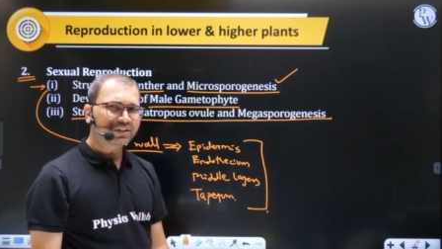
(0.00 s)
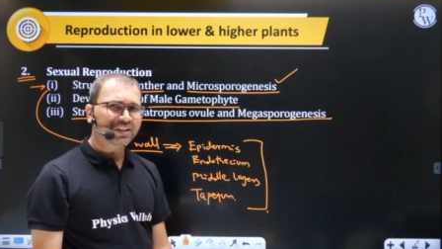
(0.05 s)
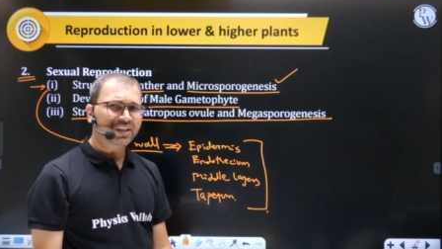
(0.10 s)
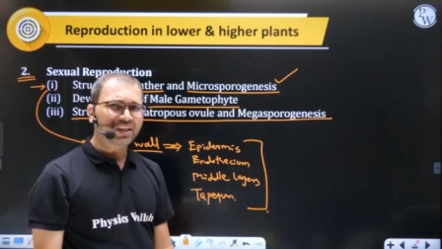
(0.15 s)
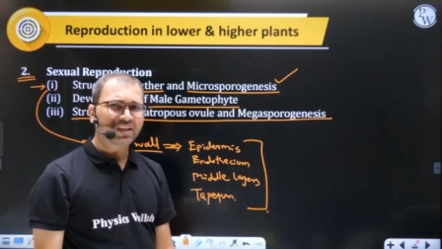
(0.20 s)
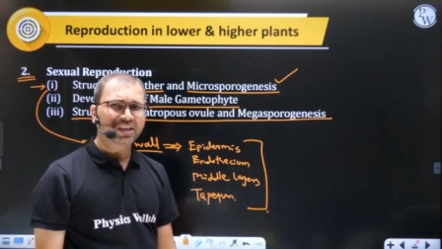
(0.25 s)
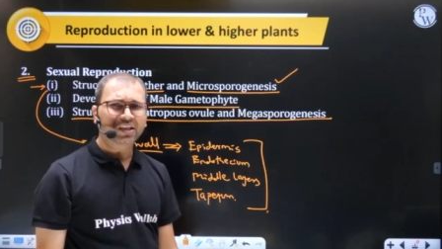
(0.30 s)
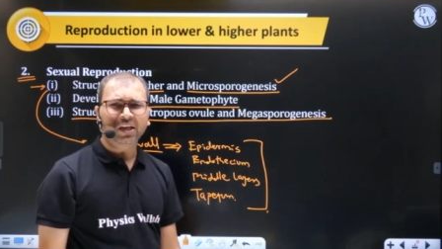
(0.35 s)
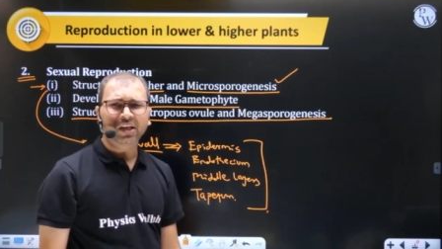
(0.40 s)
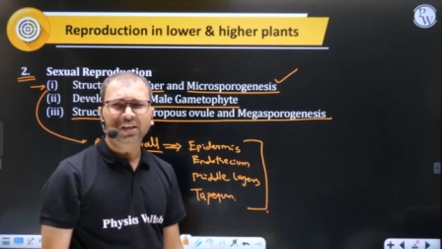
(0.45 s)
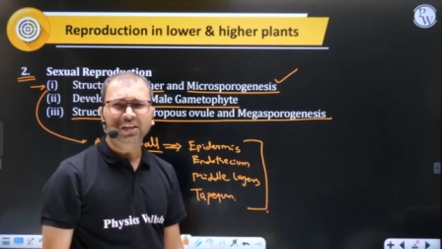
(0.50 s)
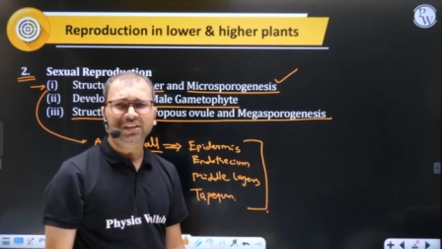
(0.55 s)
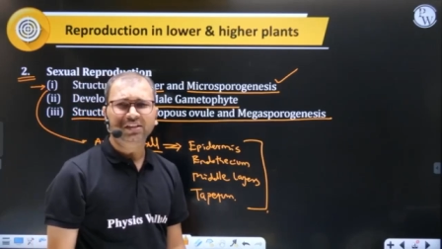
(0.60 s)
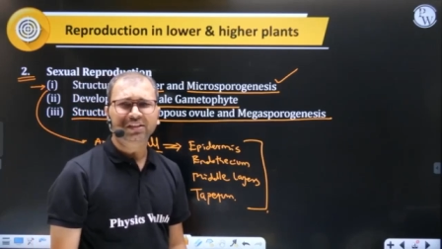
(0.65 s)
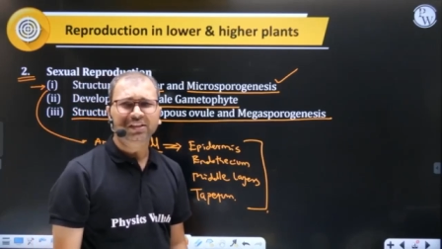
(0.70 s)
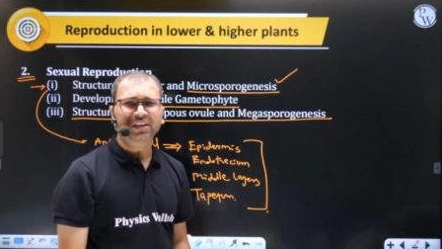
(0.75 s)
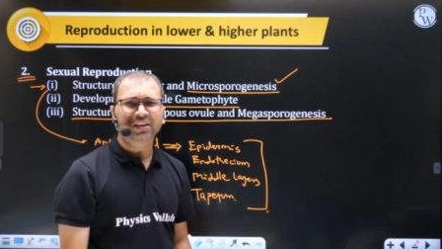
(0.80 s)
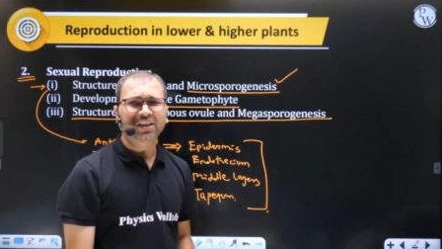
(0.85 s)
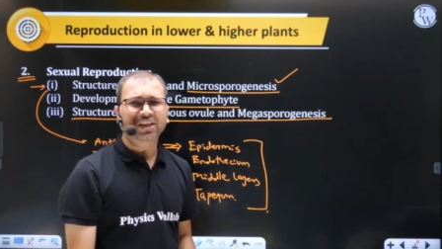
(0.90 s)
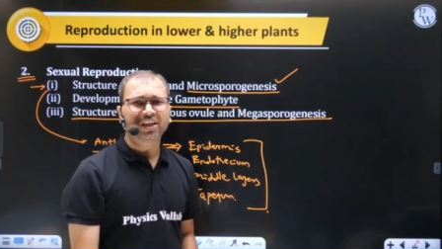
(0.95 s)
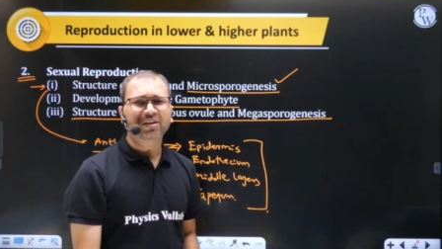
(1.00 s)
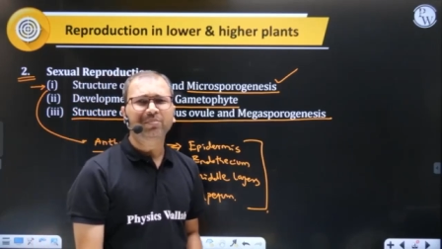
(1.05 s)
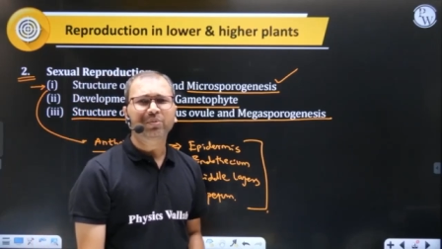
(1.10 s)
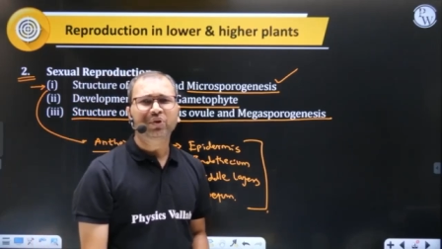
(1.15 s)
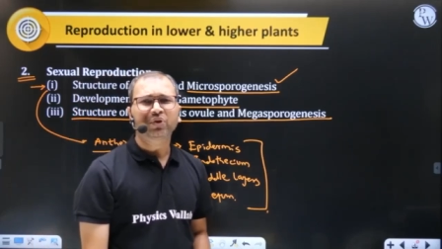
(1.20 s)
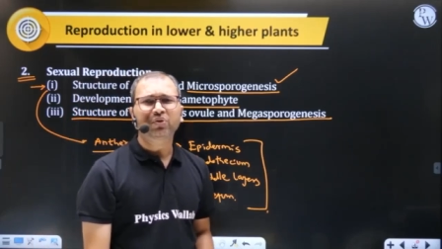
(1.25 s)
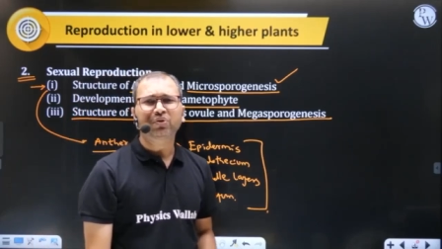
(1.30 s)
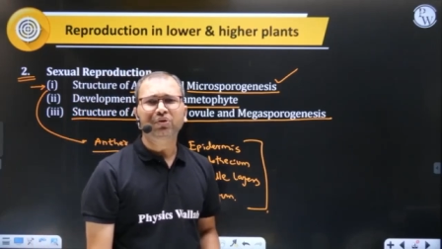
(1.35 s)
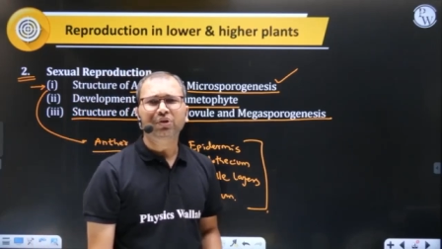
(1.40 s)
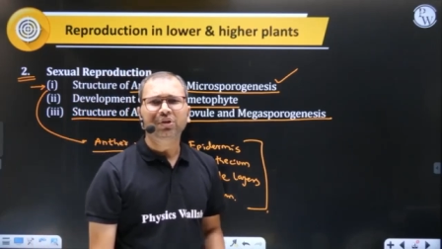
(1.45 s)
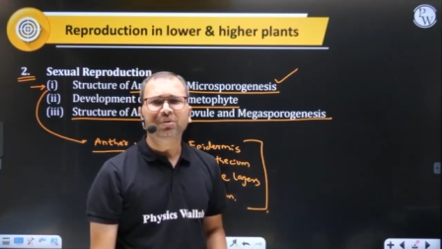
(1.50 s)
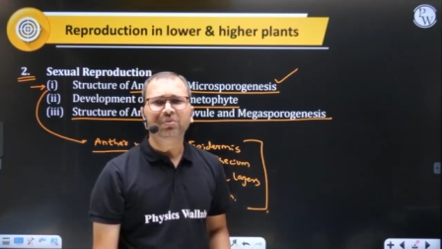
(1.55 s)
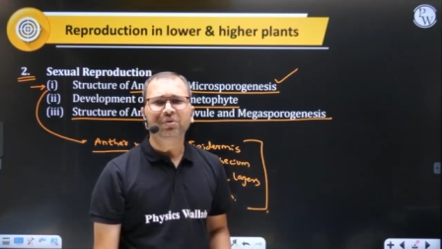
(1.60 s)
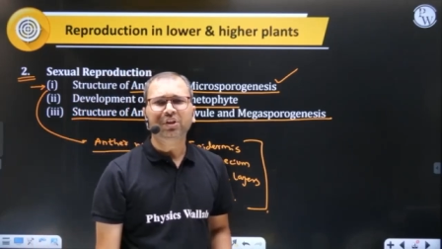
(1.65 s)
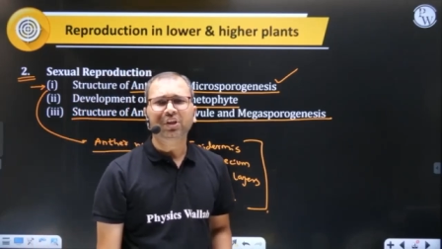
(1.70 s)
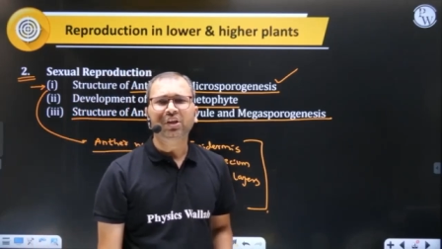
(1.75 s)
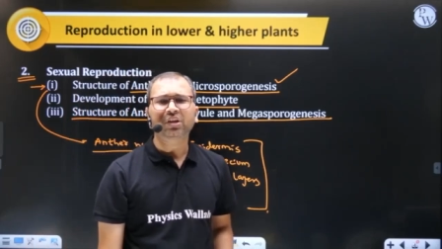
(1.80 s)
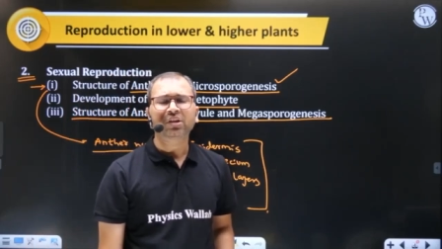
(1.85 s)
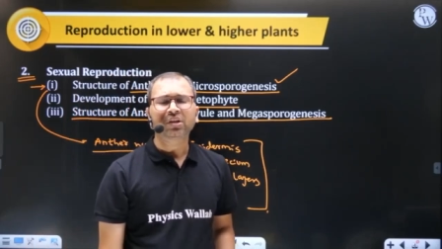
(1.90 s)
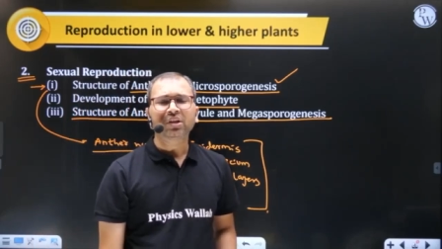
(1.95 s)
अलग अलग छह टाइप के होते हैं
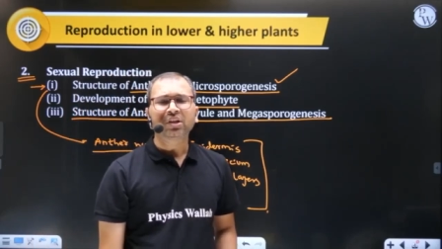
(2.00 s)
बेटा